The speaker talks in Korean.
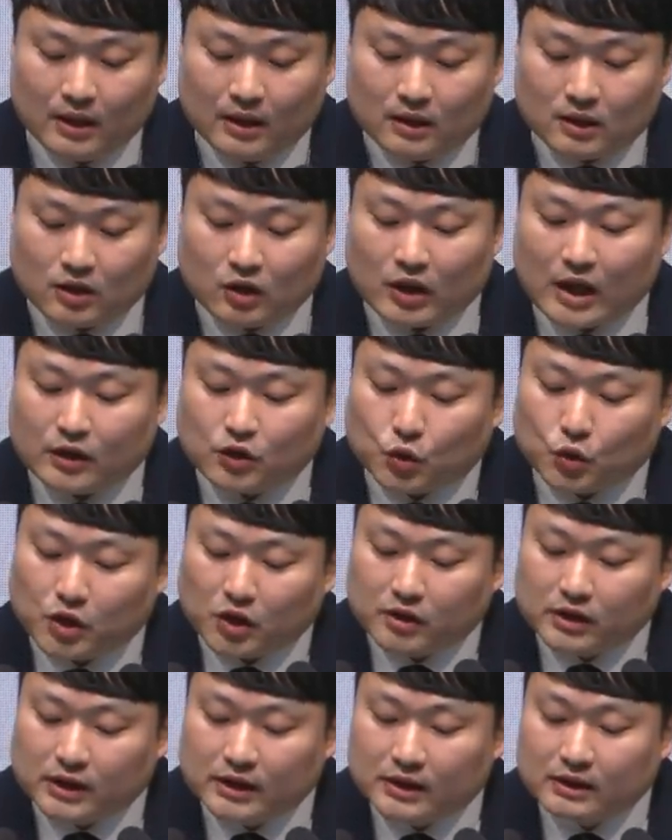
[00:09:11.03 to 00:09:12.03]
그러나
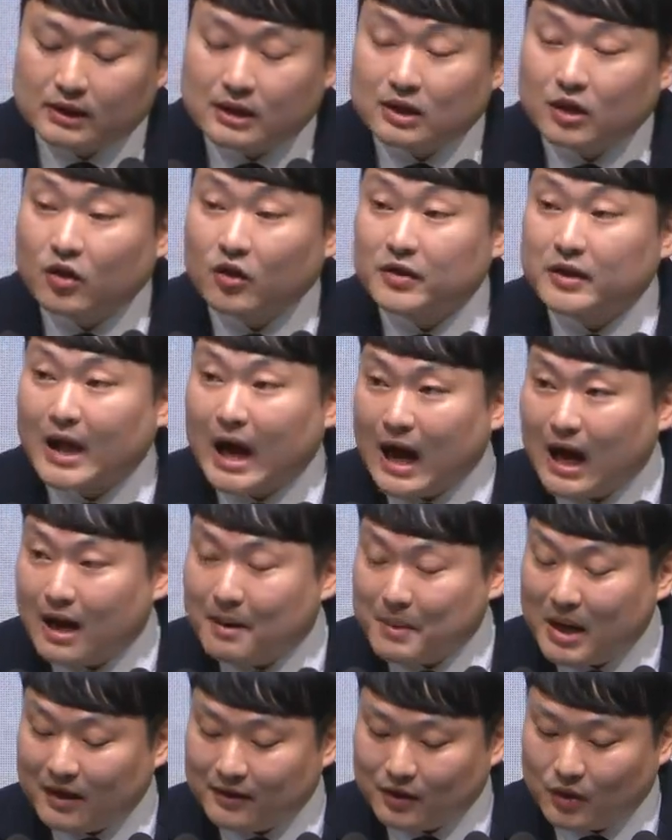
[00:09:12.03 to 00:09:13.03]
소녀는 그런
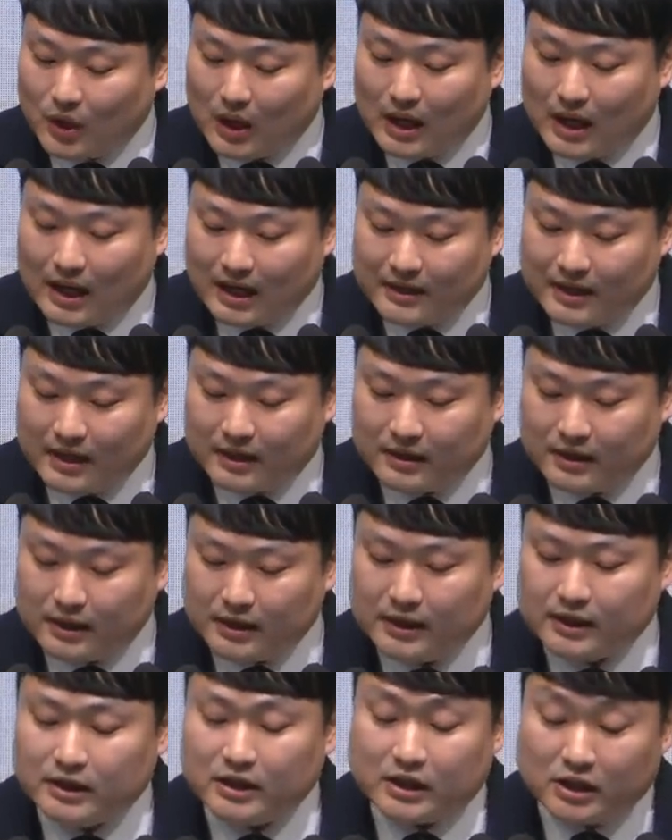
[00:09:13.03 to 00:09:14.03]
나만과
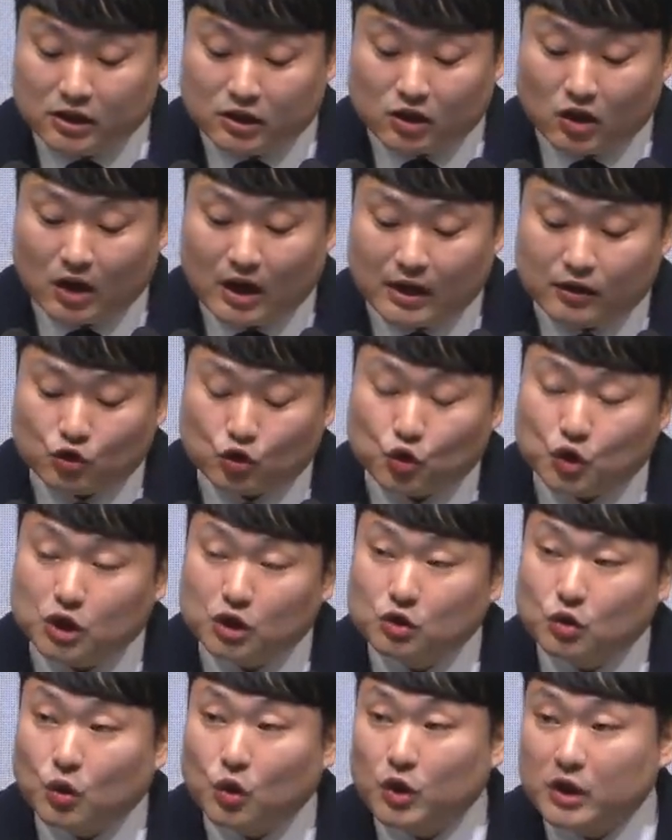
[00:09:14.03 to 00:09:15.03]
아내를 진정한
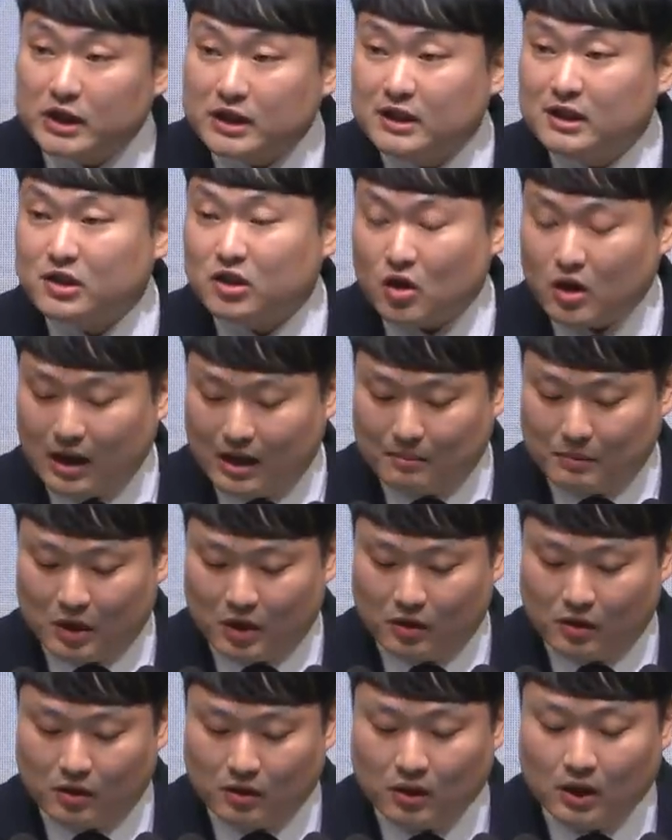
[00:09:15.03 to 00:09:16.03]
주인으로
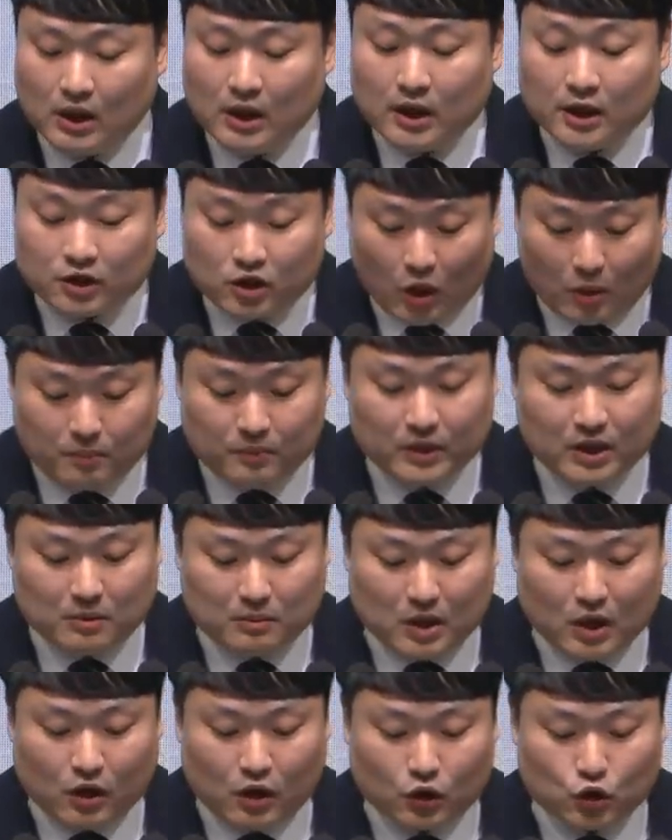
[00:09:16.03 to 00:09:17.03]
인정하며
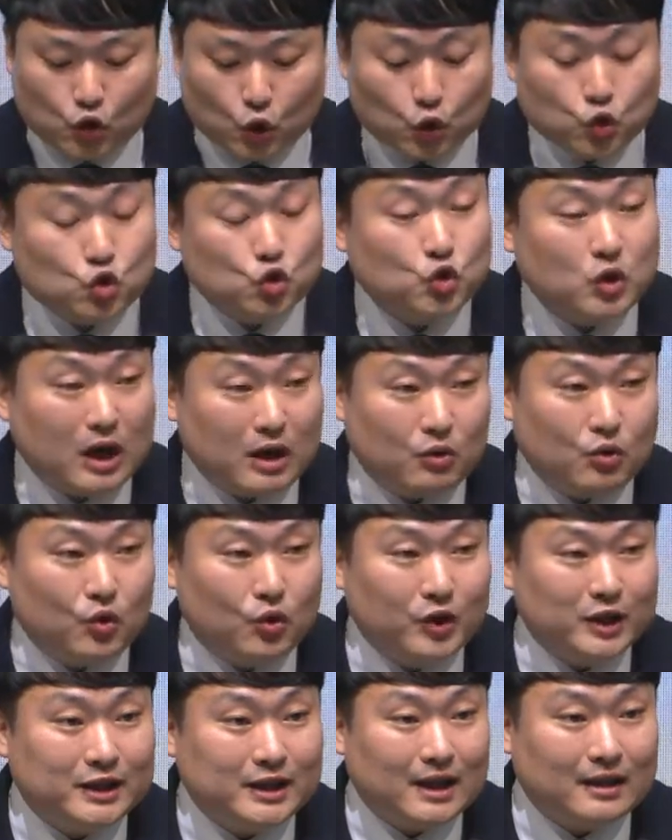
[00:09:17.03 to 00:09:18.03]
섬기며
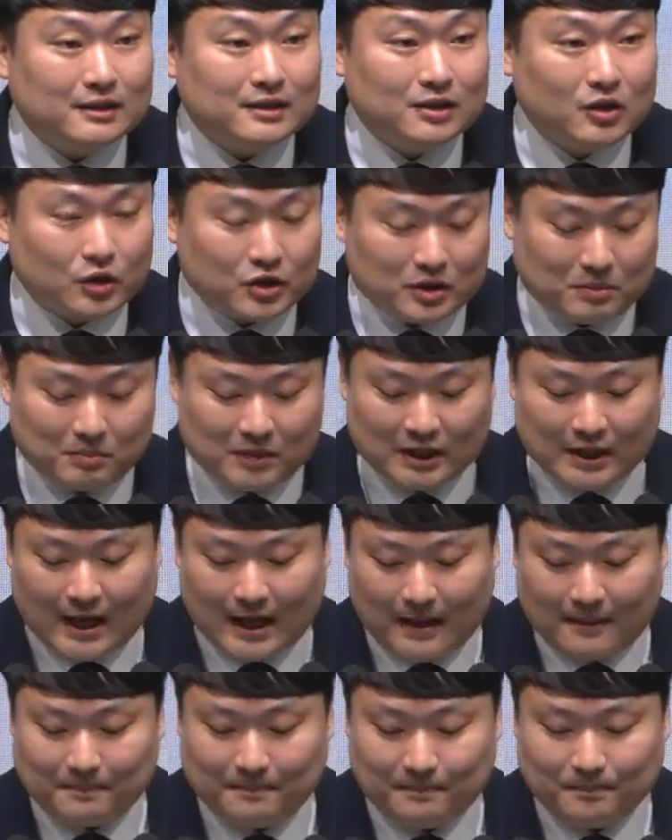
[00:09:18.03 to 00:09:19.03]
존중하고 있다는
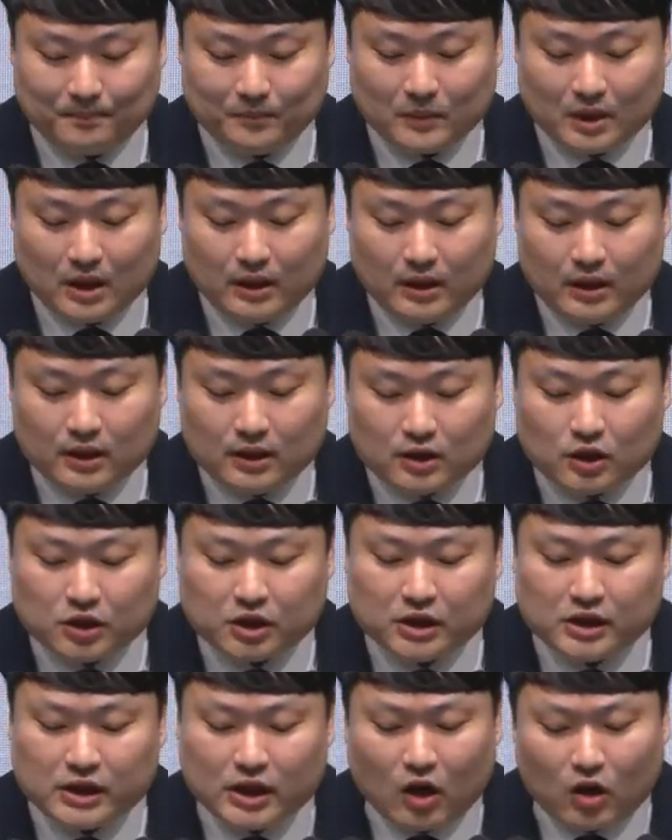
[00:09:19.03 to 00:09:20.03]
것입니다.
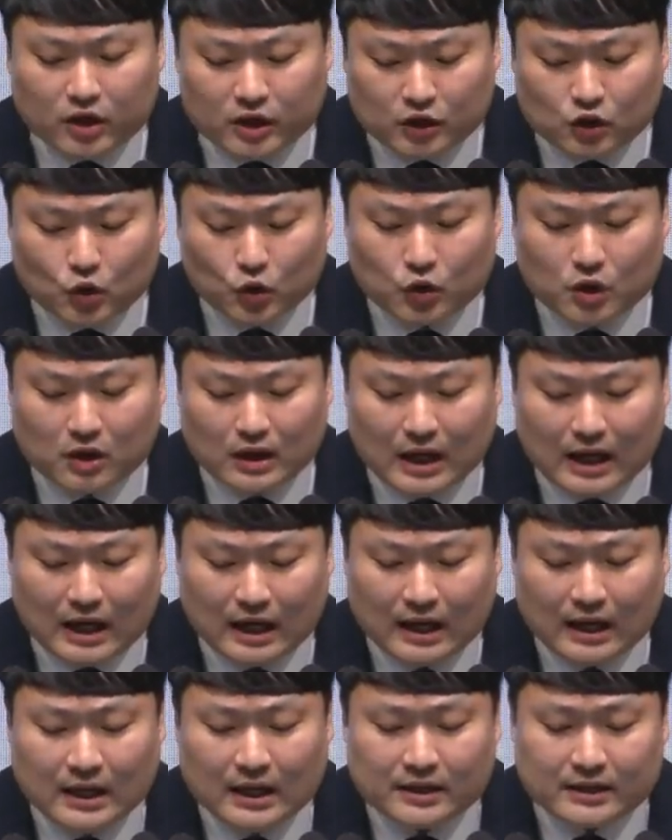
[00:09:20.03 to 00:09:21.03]
그것은 이 어린
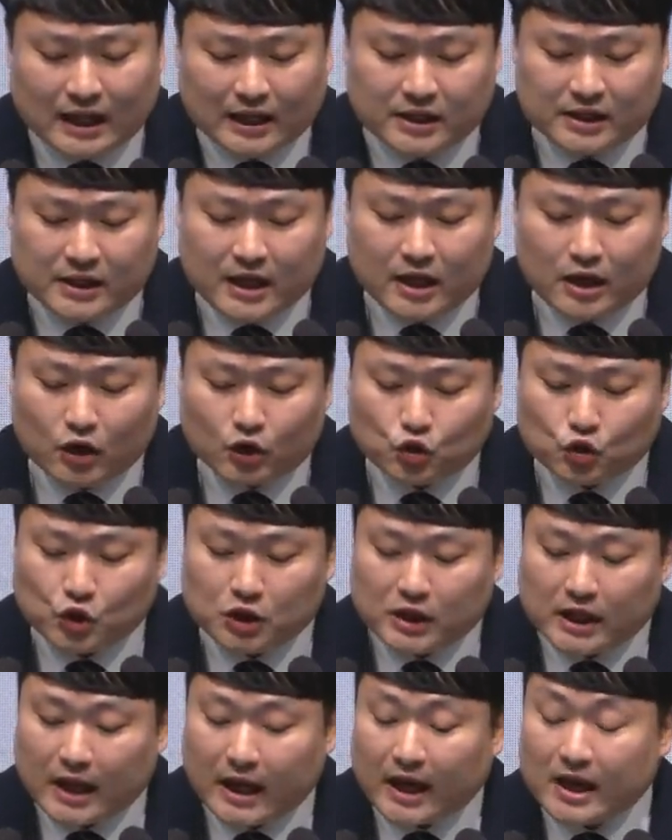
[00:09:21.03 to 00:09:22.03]
소녀가 자신의
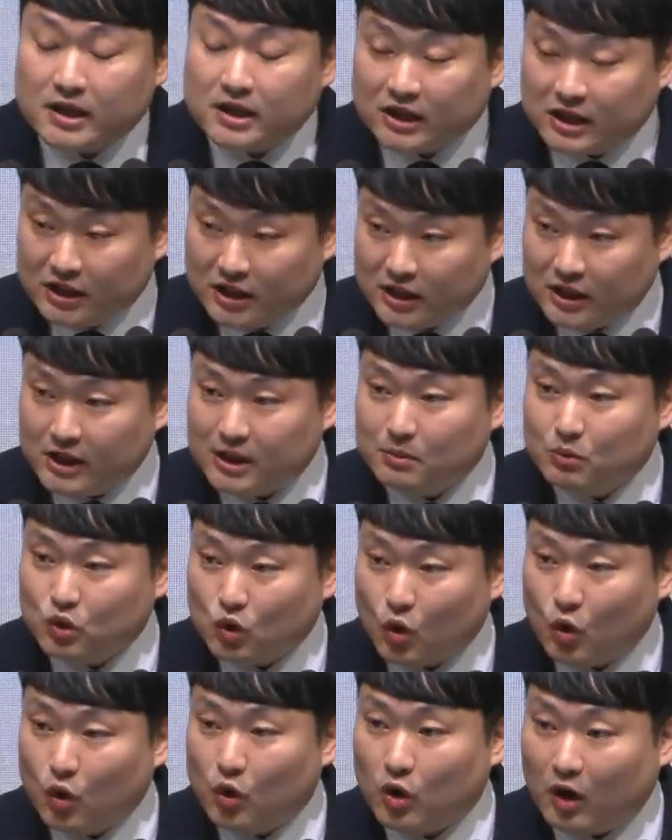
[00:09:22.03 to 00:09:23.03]
여주인에게
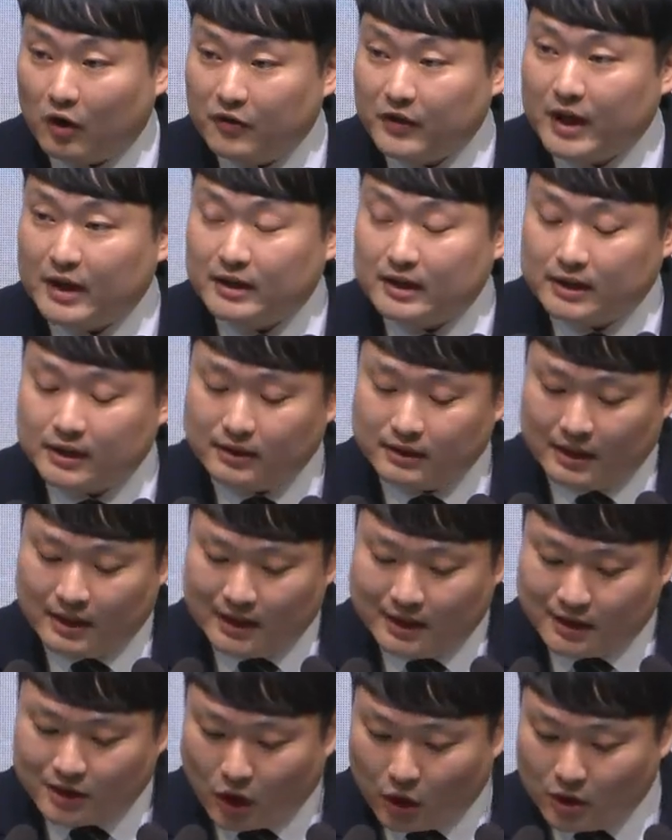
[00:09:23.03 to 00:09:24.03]
진심으로 건네는
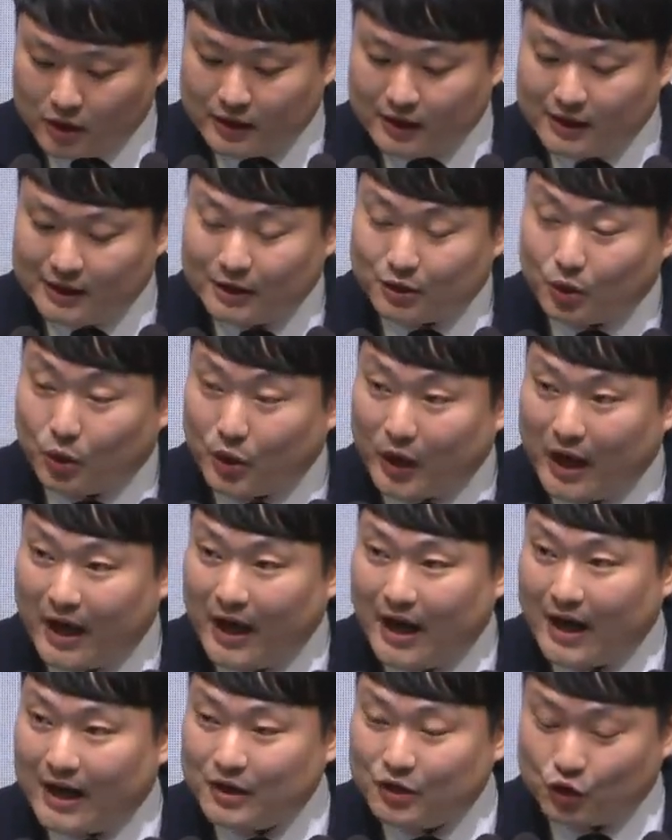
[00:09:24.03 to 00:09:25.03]
설득을 통해
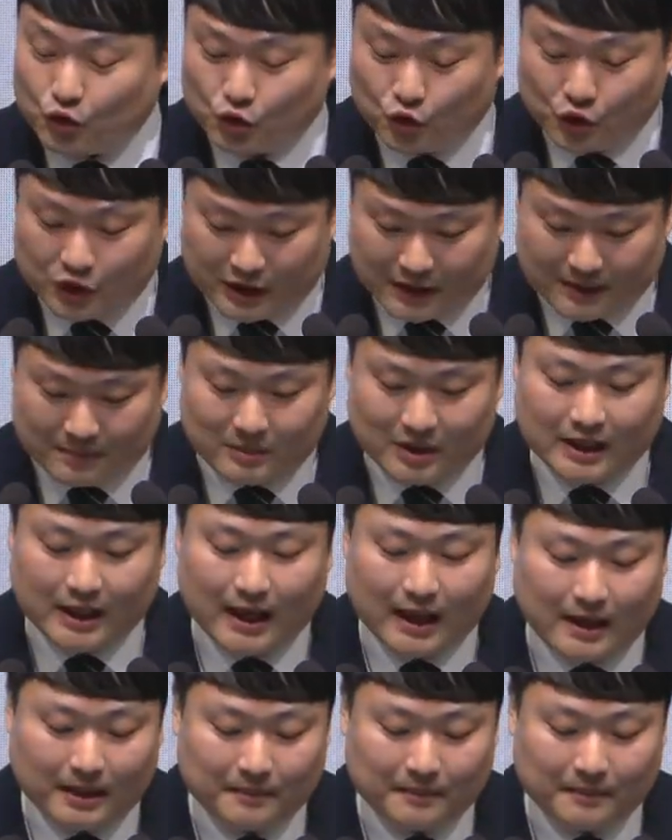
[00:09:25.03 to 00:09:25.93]
알 수 있습니다.